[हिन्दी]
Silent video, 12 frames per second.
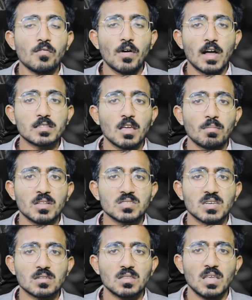फातह बन
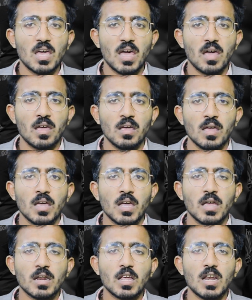सकती है
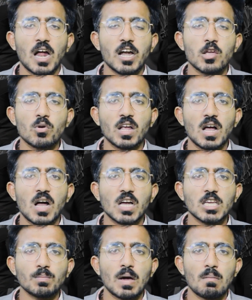इन खिलाड़ियों ने कहा
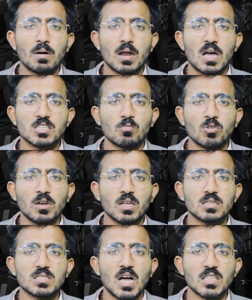कि बाबर आजम और
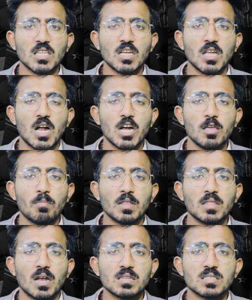इनके साथी खिलाड़ी
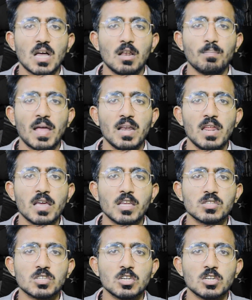15 साल पहले की